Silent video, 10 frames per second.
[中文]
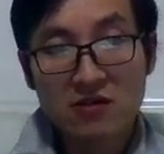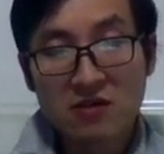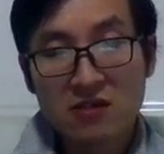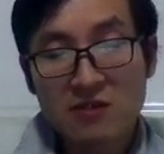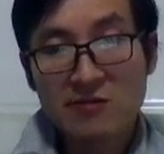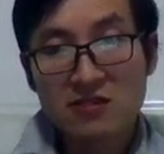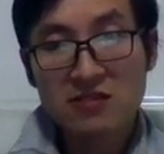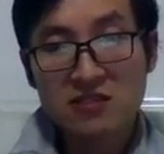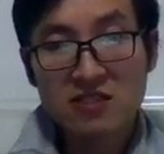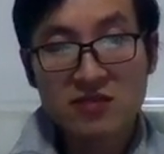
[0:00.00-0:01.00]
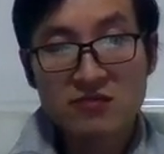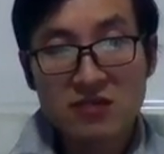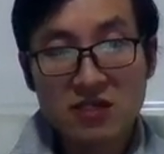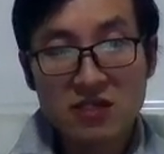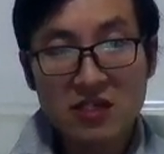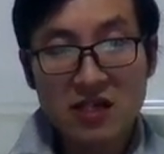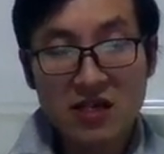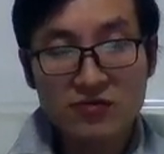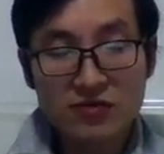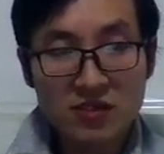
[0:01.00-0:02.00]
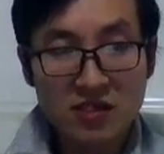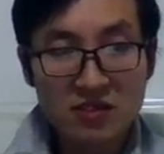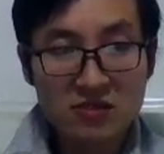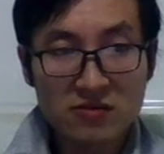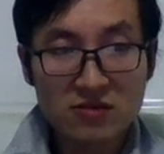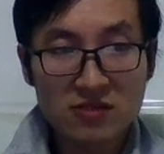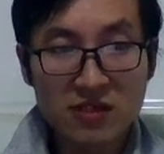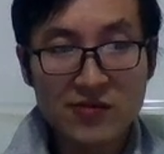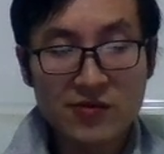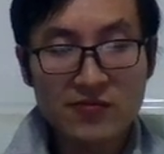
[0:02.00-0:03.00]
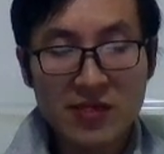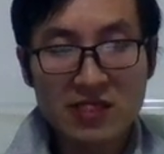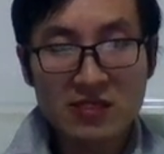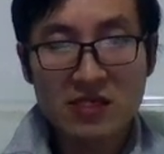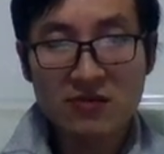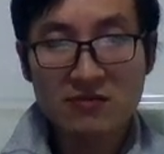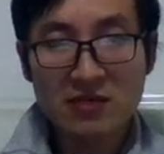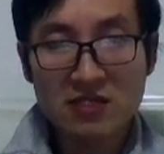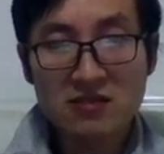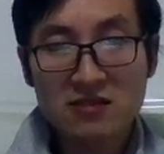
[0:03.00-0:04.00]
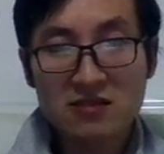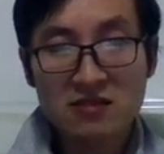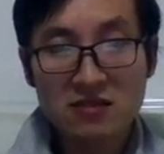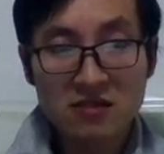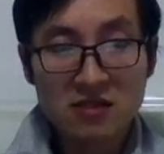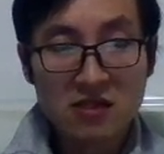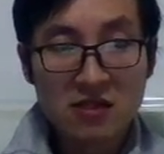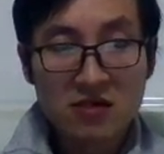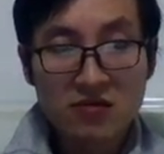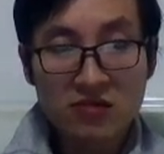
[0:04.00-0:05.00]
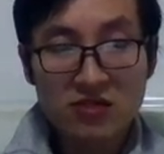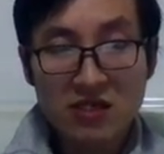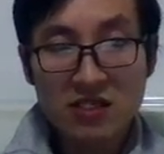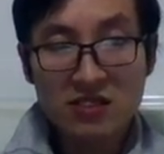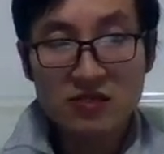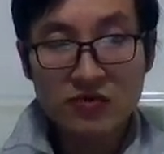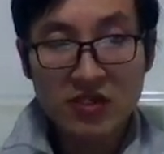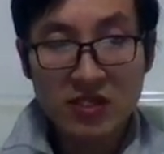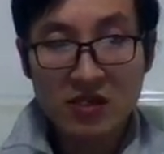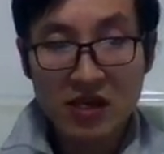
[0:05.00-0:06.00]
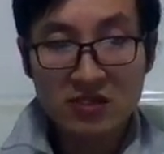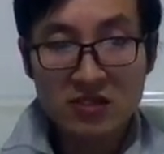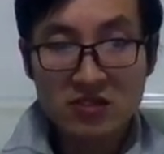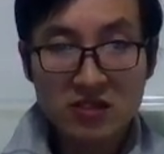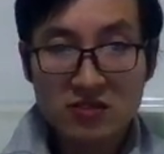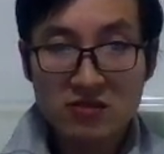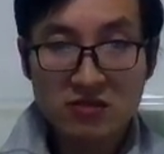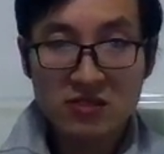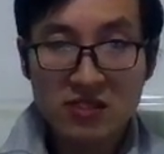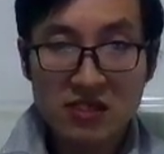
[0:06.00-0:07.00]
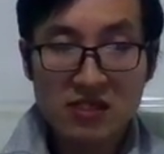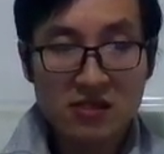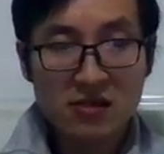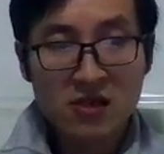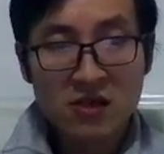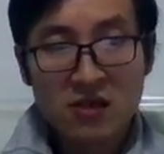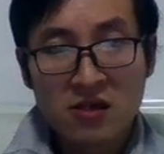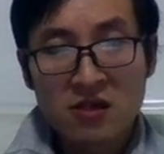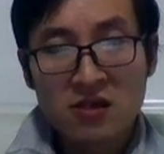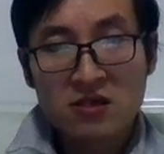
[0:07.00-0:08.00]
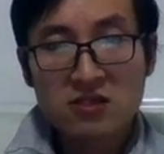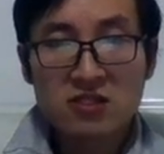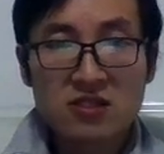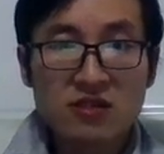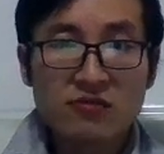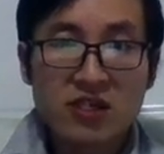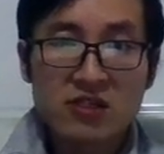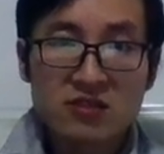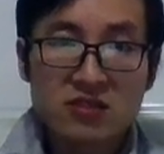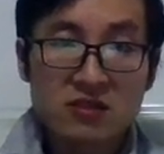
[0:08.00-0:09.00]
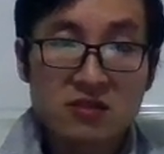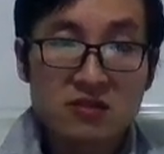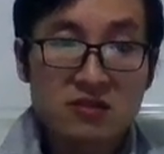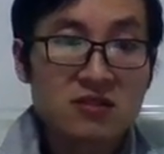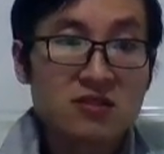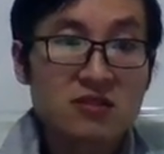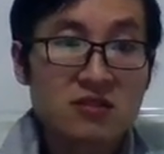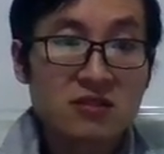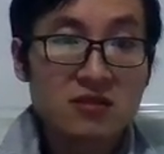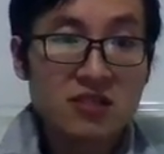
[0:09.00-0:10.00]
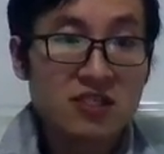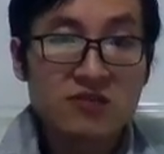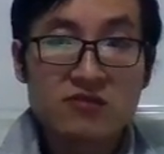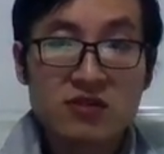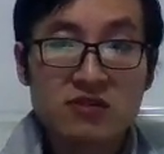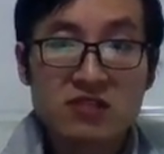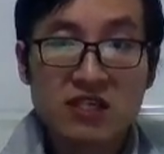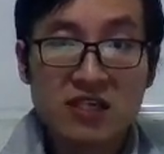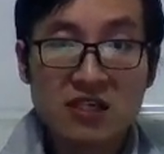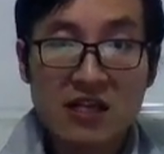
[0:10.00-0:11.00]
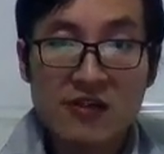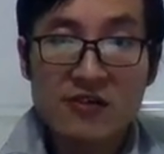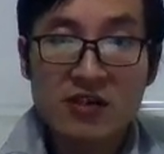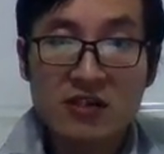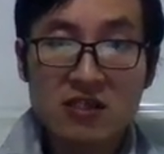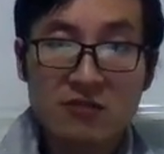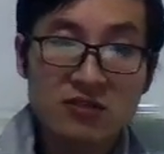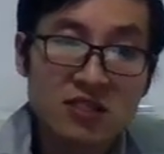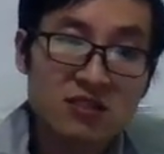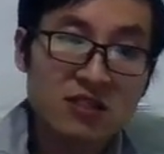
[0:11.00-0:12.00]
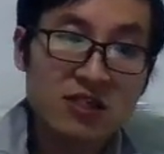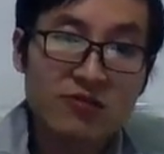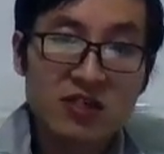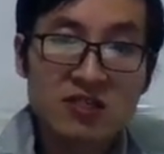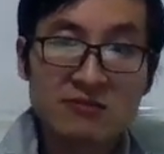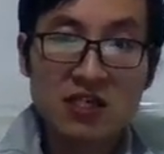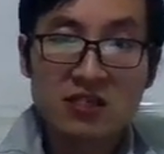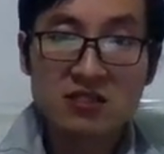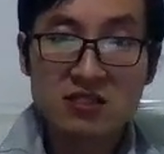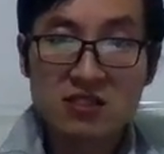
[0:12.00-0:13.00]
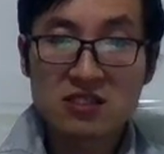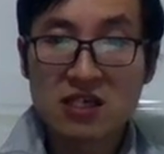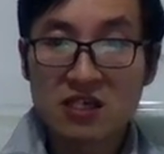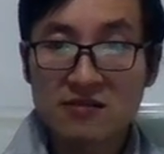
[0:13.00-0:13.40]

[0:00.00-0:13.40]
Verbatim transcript: 特别是集体主义、利他主义的这种教育背景下，会把自私或者叫利己主义看成是一种邪恶，甚至认为就是自私、利己主义就是邪恶的来源。那么这个是一回事吗？实际上，